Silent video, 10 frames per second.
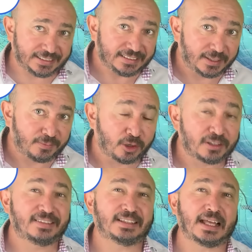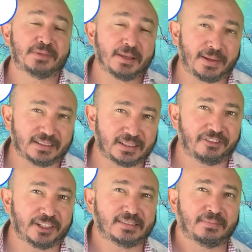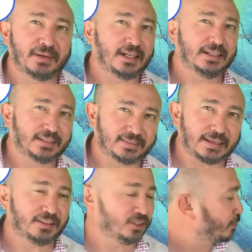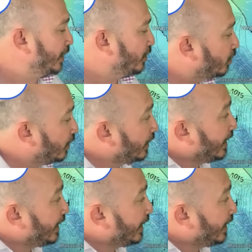este vórtice, también para este fin de semana, entre sábado y domingo,